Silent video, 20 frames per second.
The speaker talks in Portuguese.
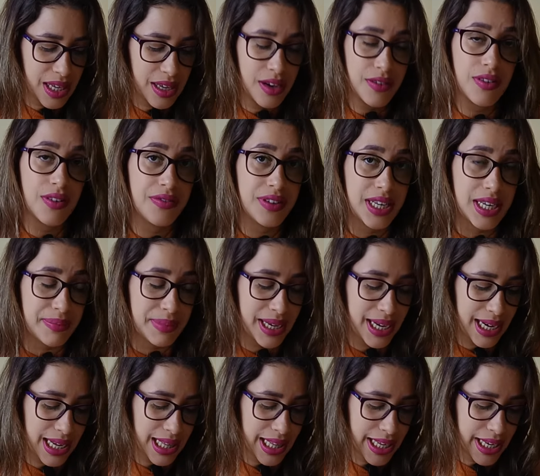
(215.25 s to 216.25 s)
Eu vou vir na
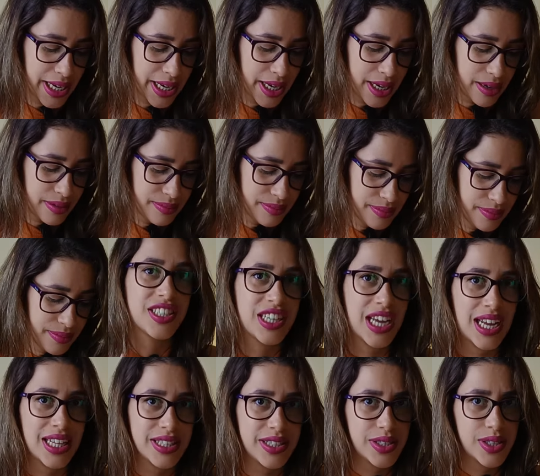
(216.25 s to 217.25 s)
minha galeria,
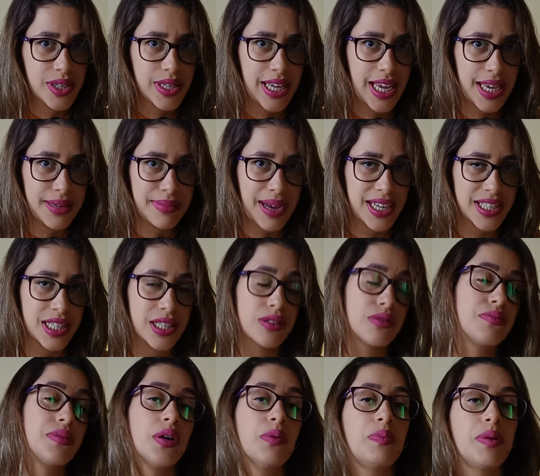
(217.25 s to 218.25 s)
já adicionei a imagem
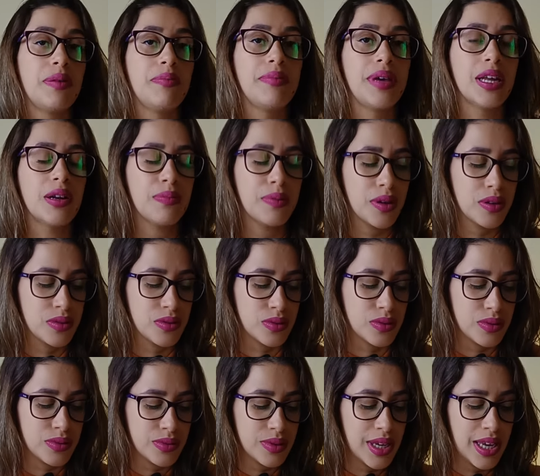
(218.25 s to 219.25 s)
do meu primeiro
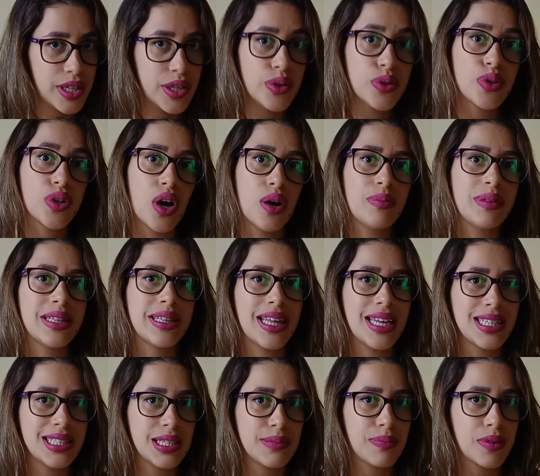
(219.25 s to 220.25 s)
produto e o nome
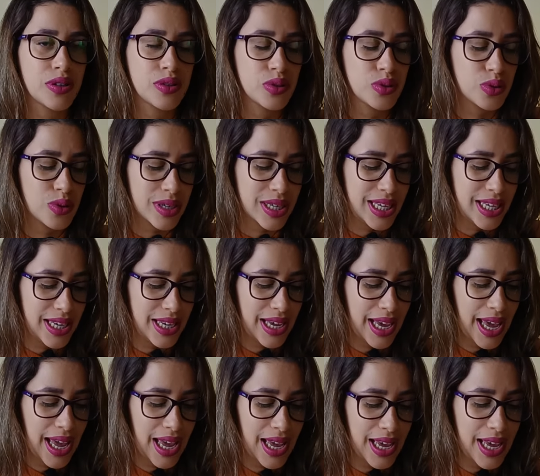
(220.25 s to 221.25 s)
desse produto aqui
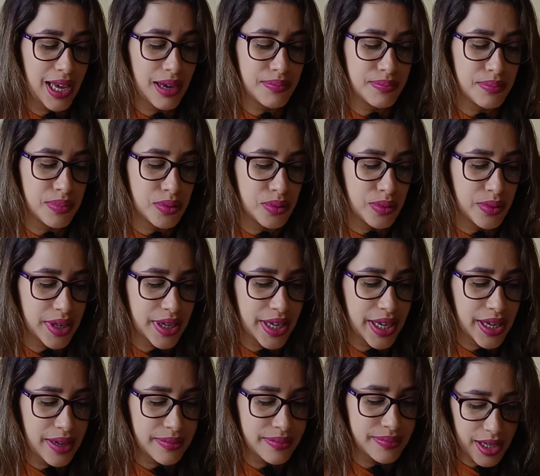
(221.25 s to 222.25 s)
é
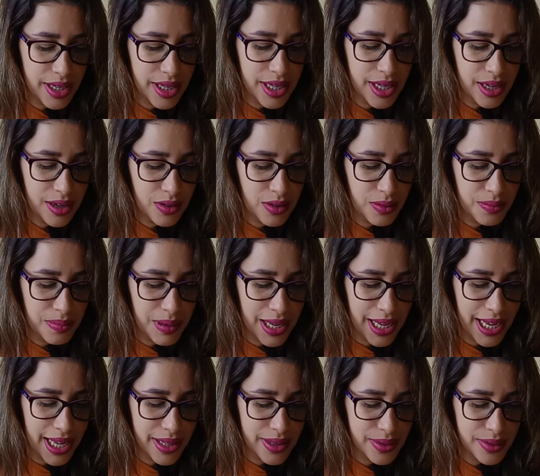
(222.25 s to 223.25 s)
e-book guia
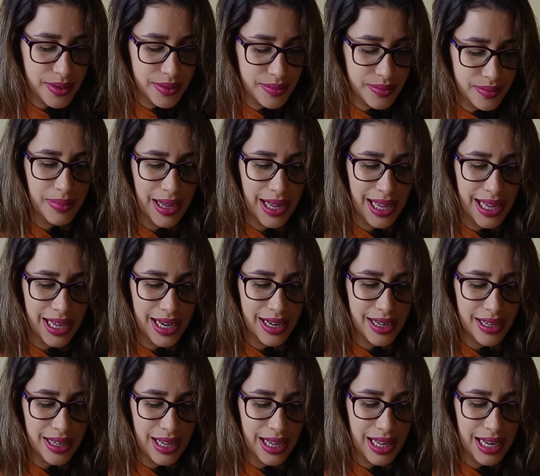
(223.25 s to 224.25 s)
completo
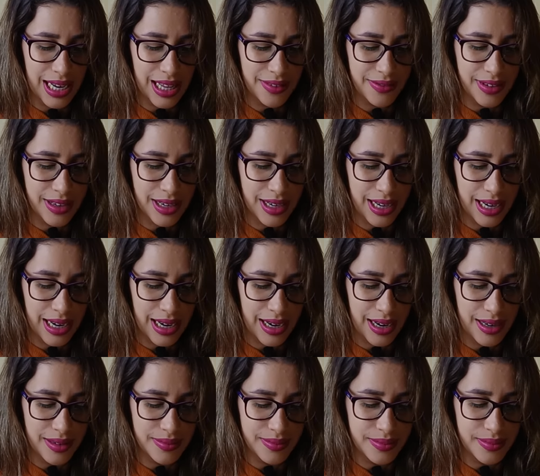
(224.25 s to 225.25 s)
para
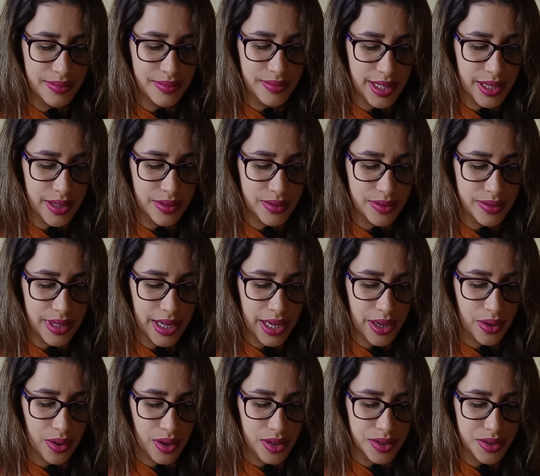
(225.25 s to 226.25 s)
alavancar seu
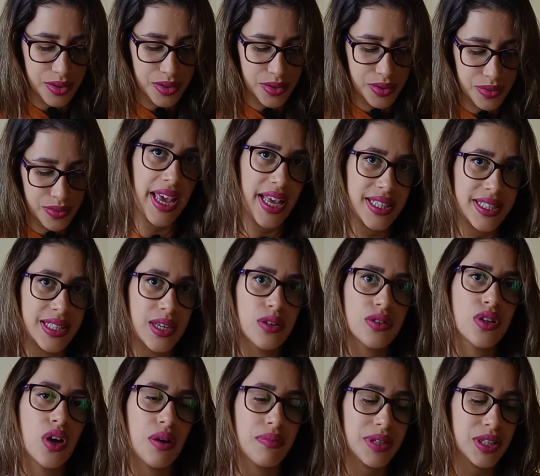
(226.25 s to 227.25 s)
negócio. Esse é
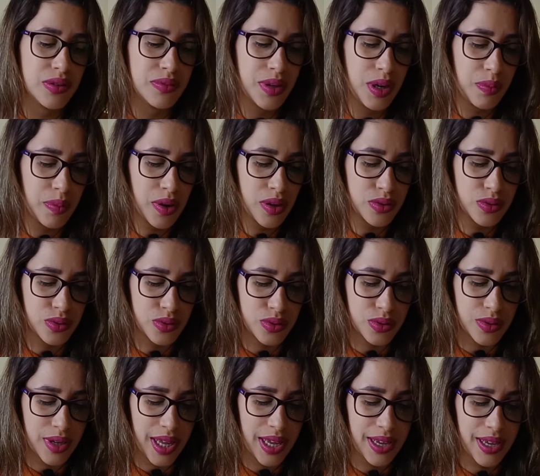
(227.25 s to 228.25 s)
o nome do meu
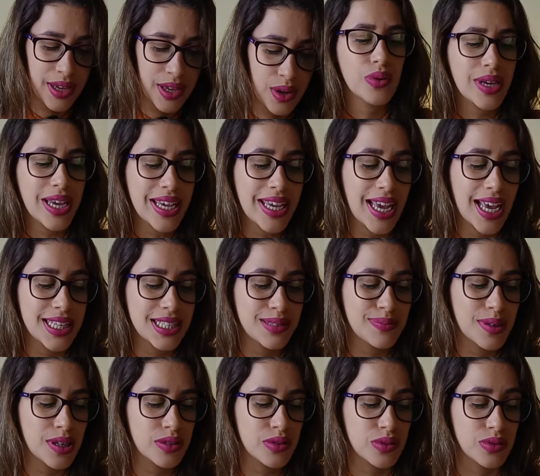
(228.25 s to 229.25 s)
produto, né? O que, que é
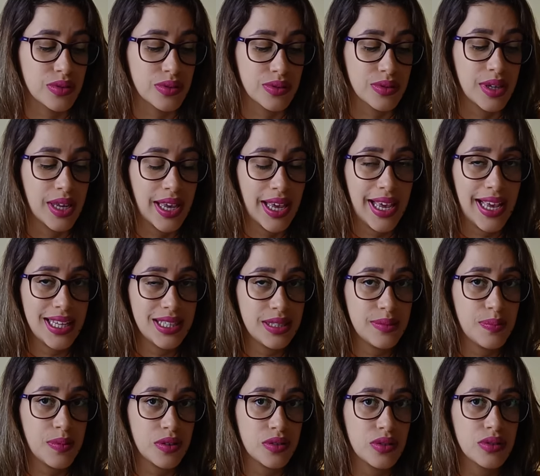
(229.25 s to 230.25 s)
esse produto?
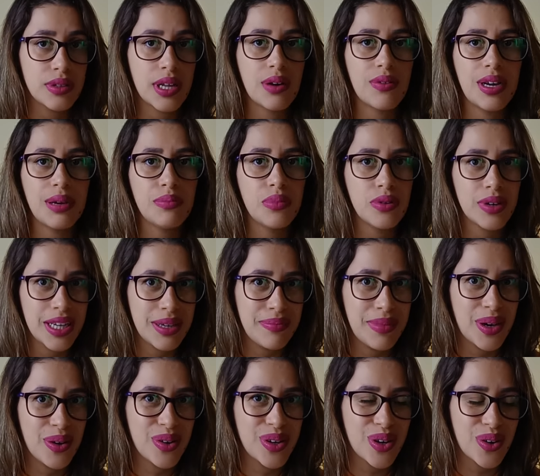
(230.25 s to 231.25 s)
Esse produto é um e-book
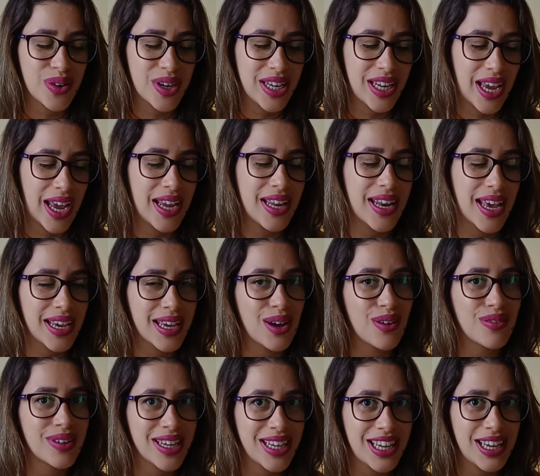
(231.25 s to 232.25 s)
meu que eu criei, né? Que é
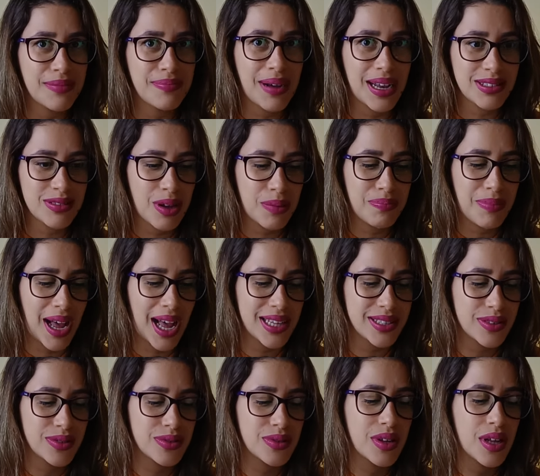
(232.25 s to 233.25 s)
um guia passo a
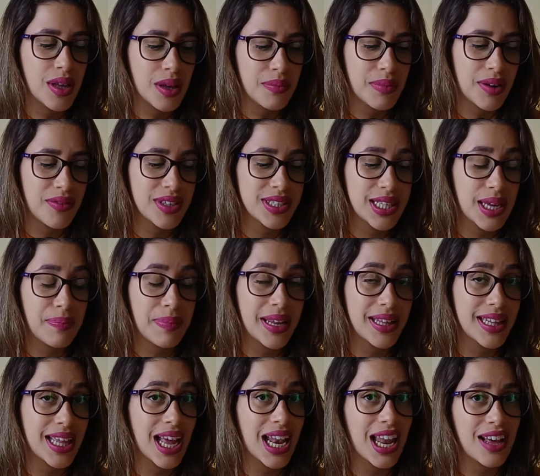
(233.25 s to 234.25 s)
passo para você
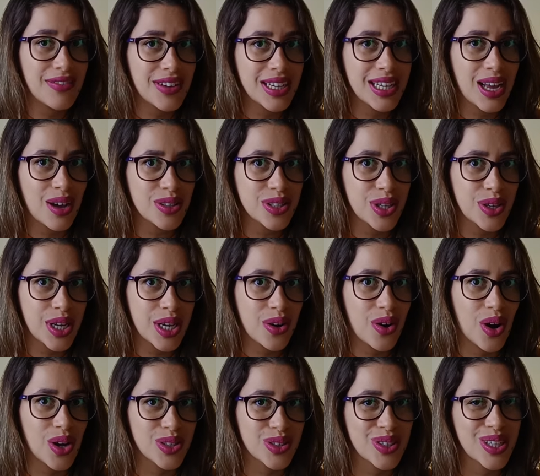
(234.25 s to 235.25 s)
aprender a alavancar o seu
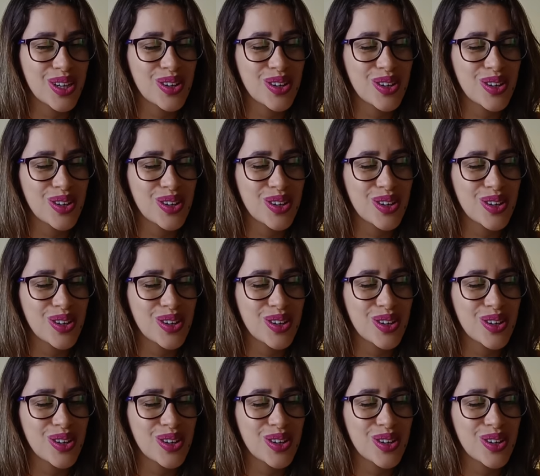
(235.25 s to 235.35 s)
negócio.